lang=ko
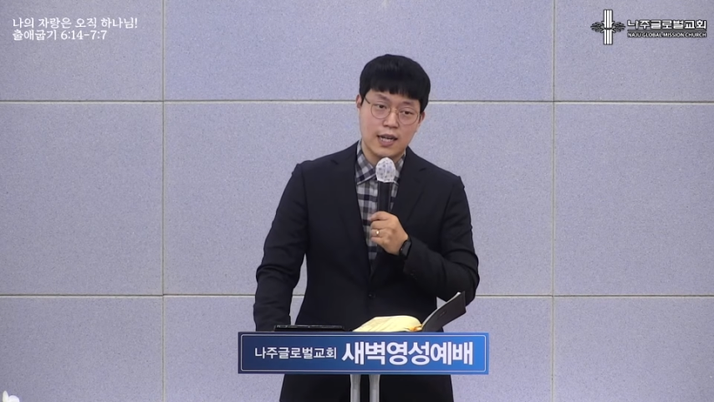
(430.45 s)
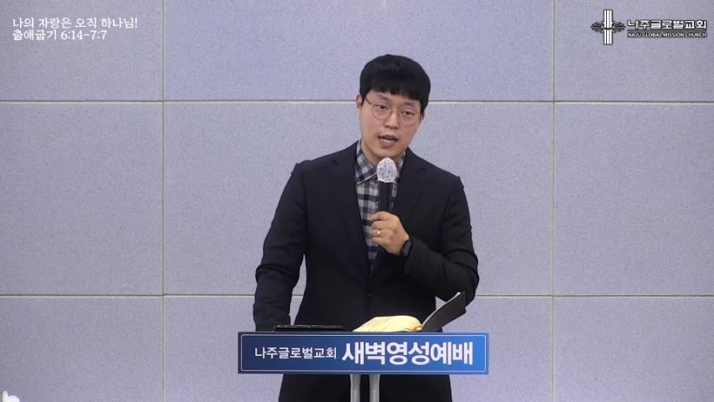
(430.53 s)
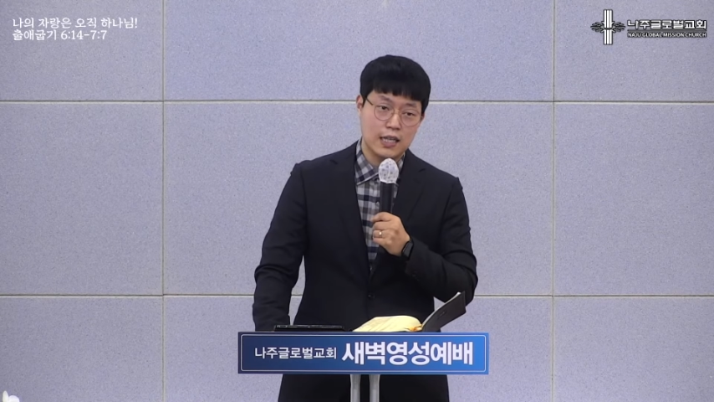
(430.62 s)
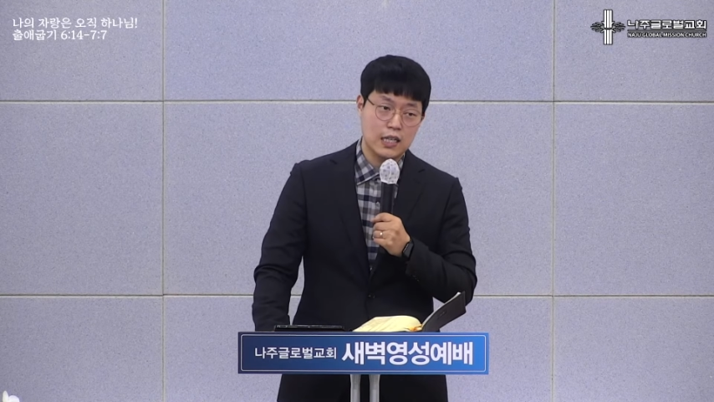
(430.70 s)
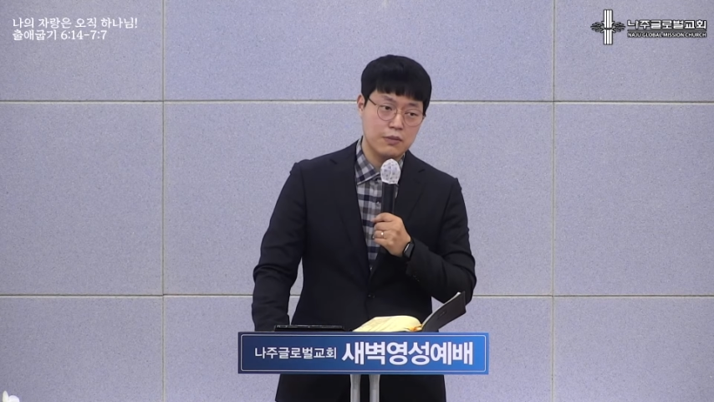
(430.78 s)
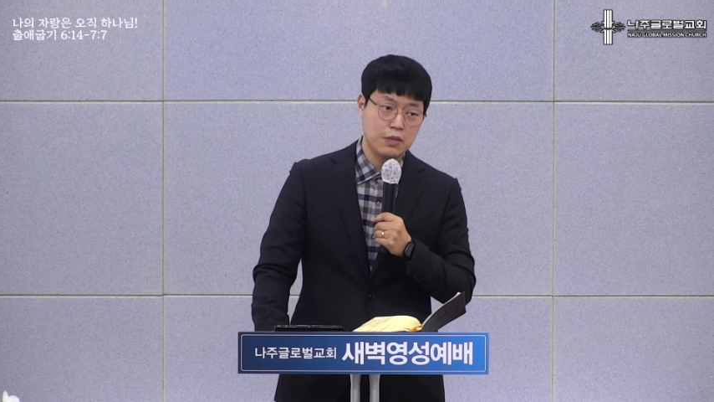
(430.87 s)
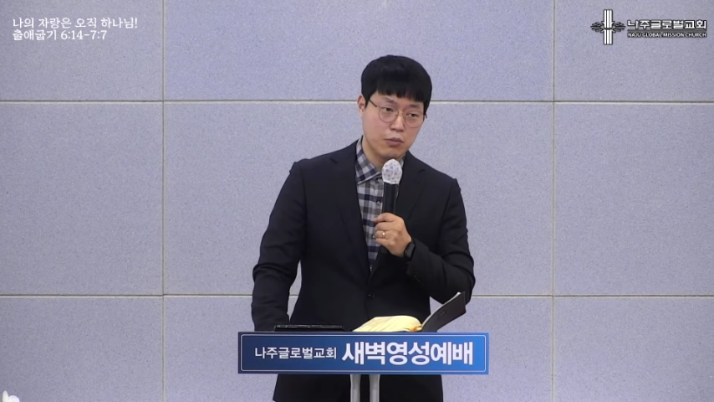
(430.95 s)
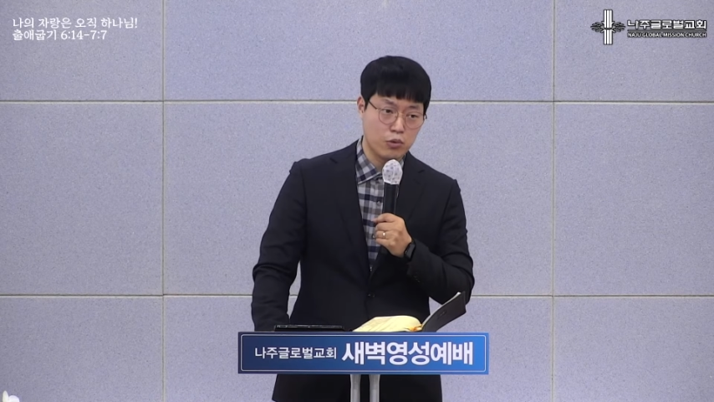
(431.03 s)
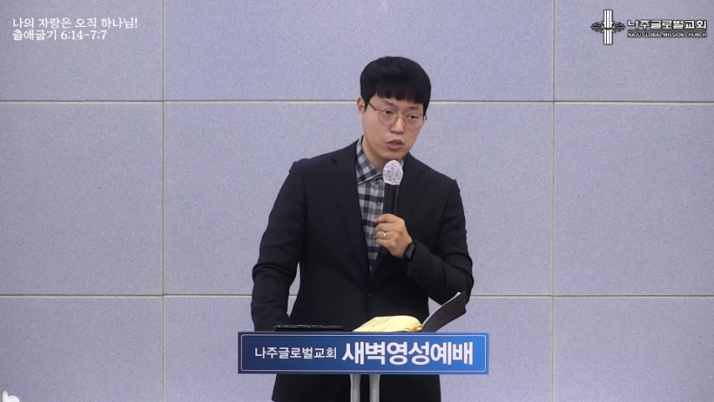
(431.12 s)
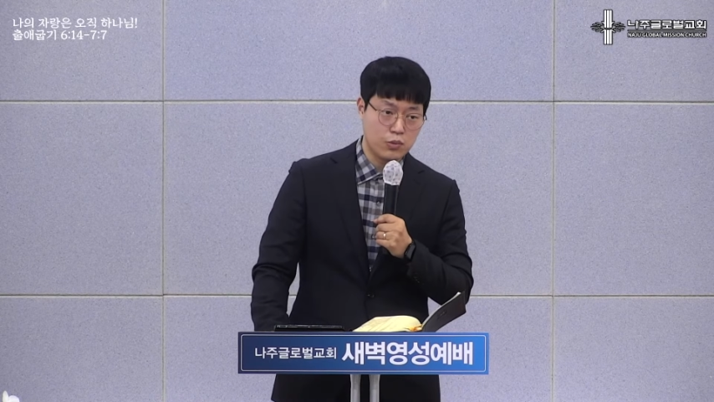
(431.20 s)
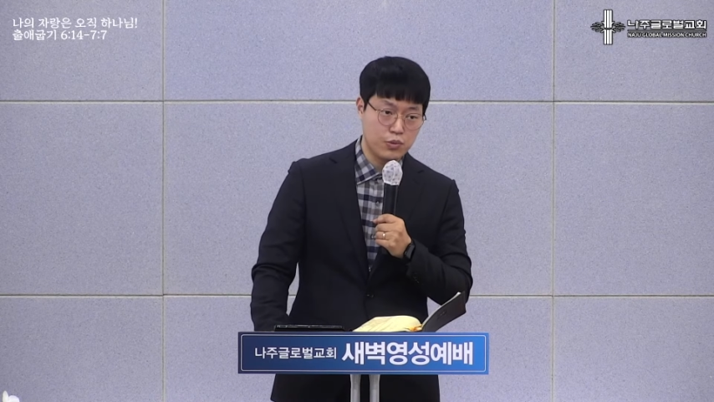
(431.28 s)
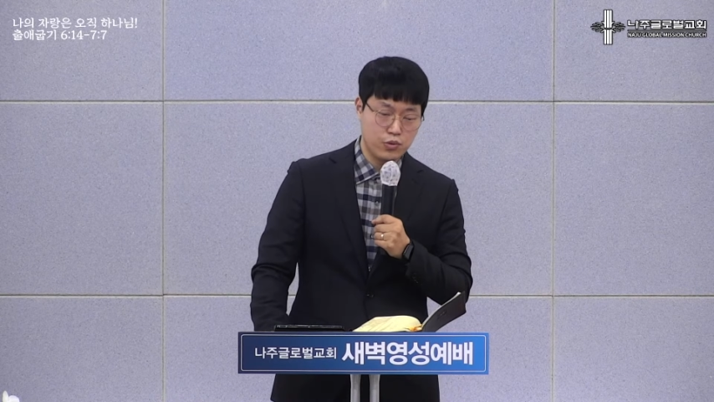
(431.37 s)
하나님의
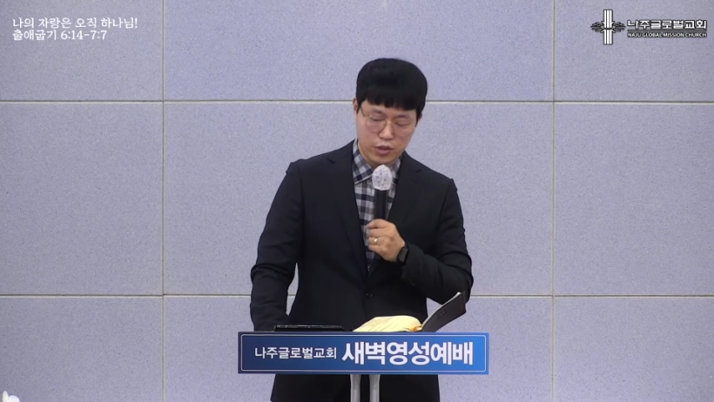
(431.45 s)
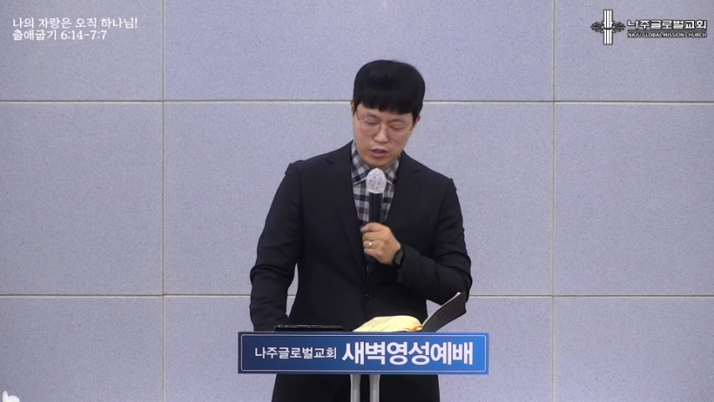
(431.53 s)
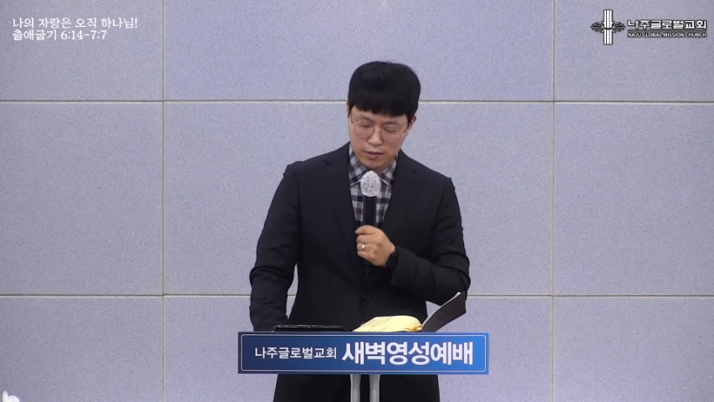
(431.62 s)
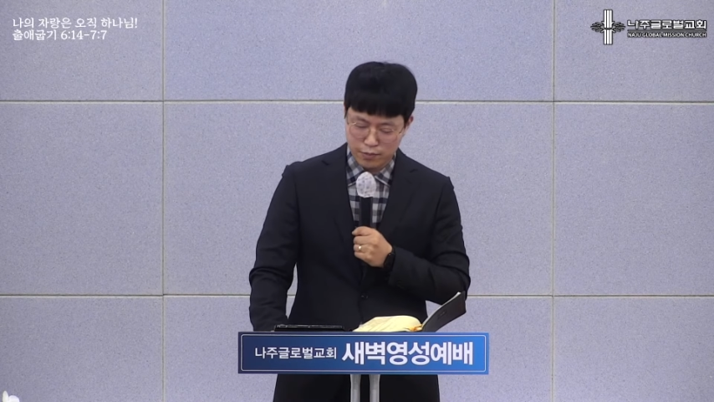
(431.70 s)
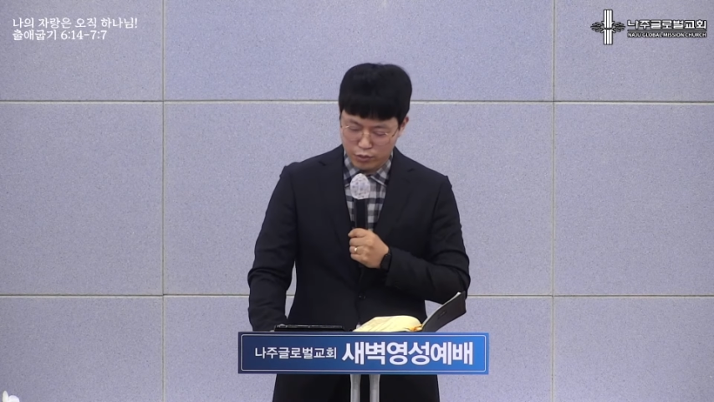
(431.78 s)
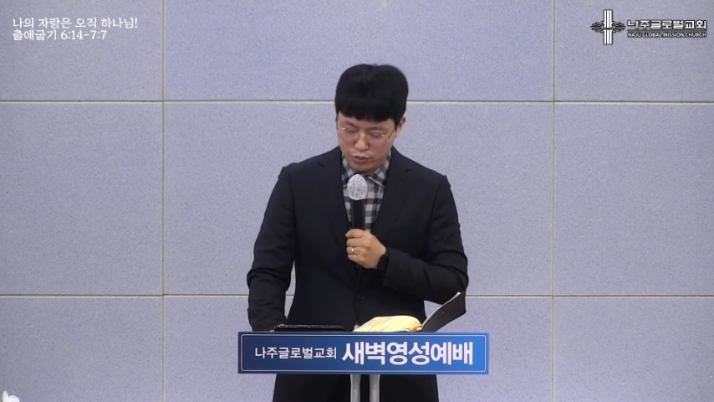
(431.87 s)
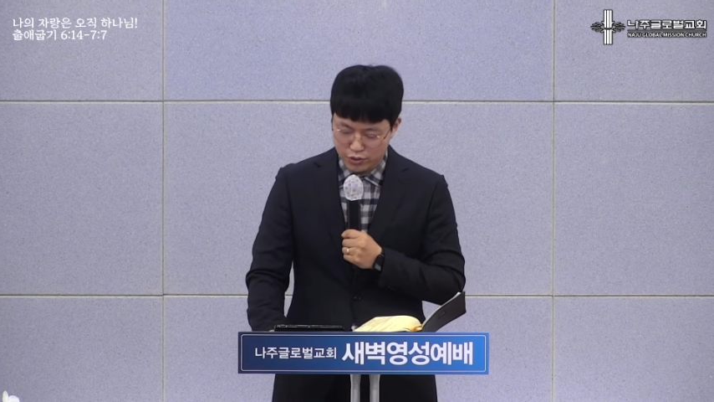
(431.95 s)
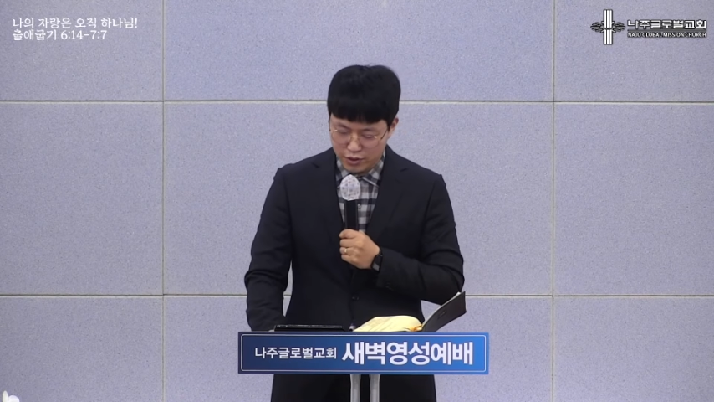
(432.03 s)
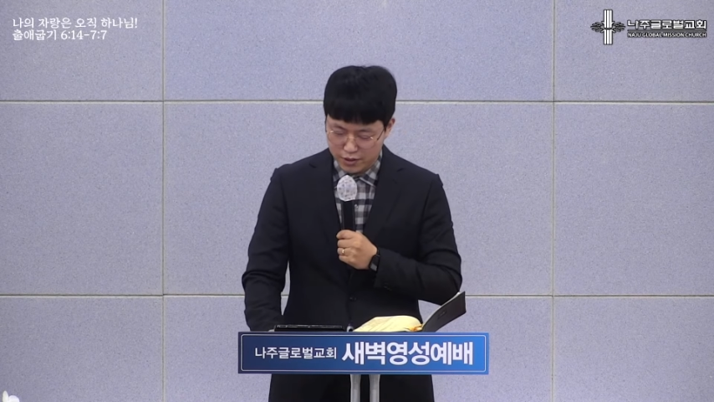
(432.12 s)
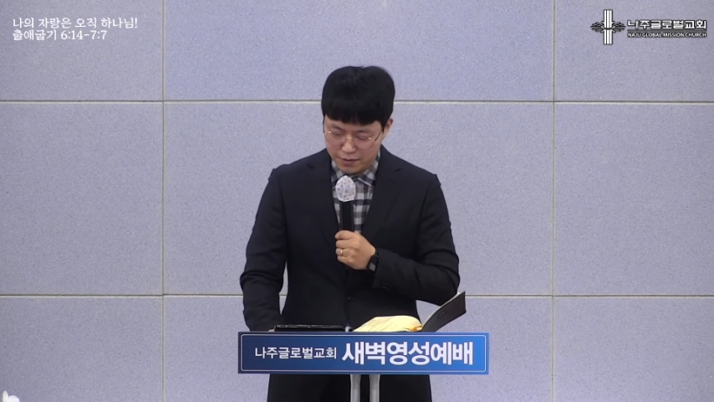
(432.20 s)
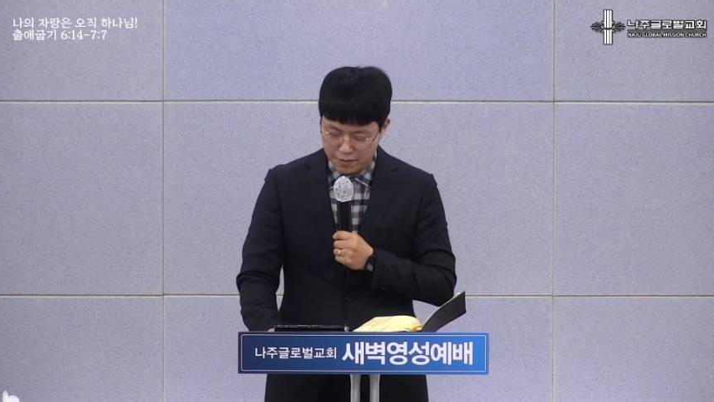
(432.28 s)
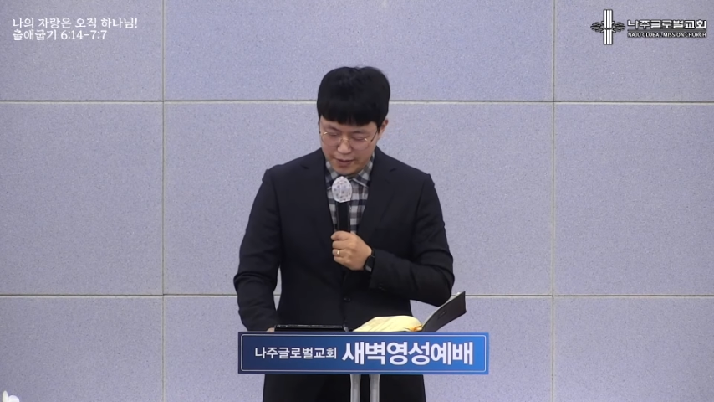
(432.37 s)
모습을 우리는 볼 수
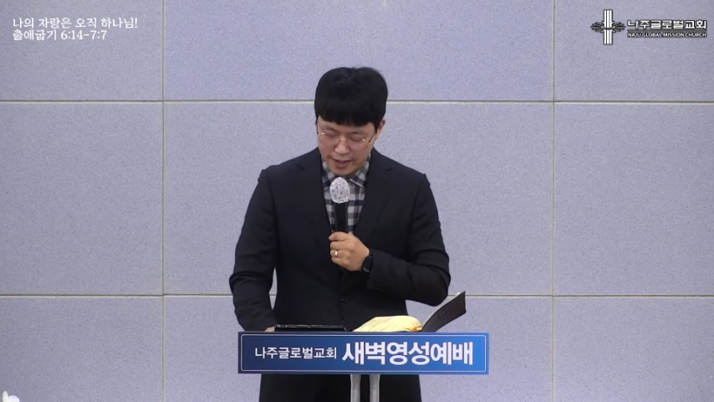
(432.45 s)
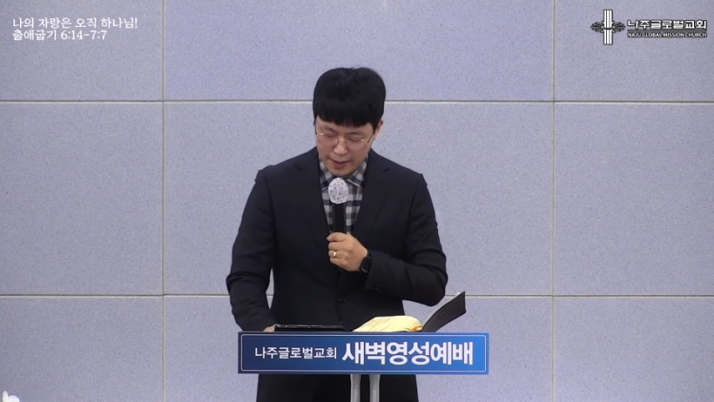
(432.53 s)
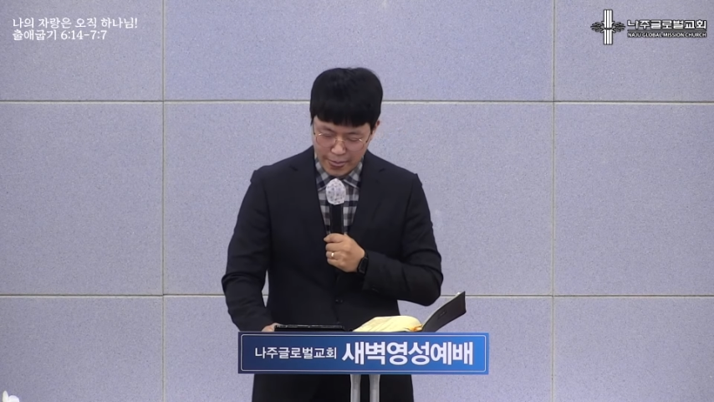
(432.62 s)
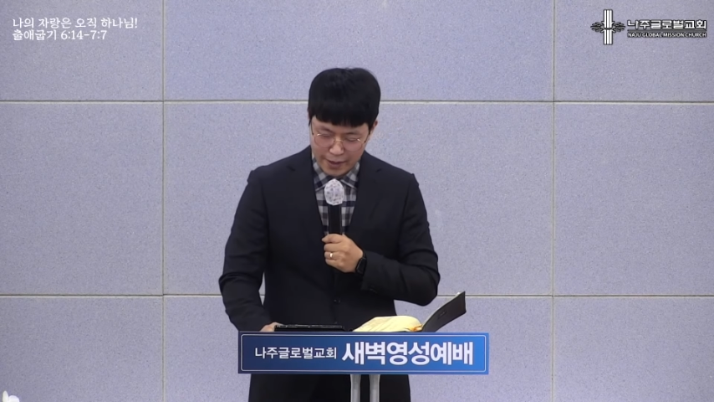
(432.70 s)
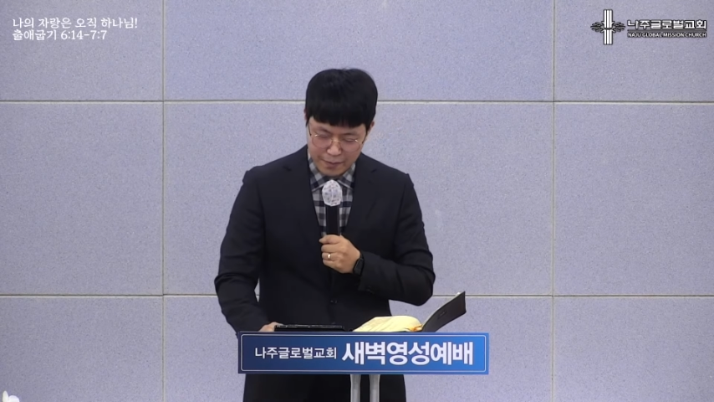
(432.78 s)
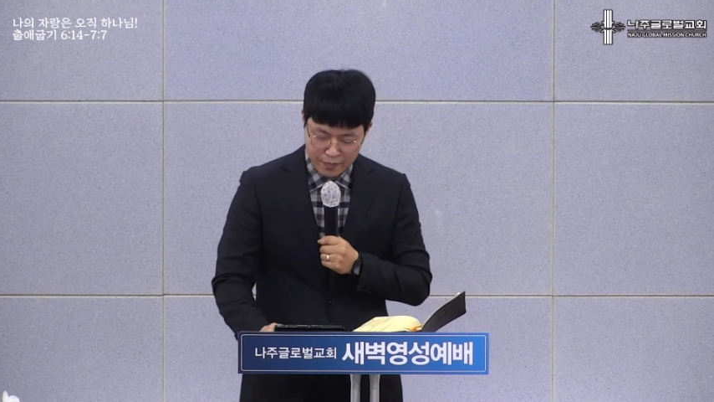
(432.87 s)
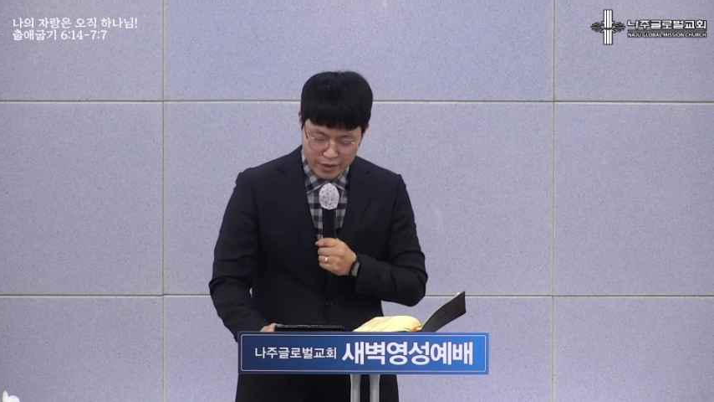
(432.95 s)
있습니다.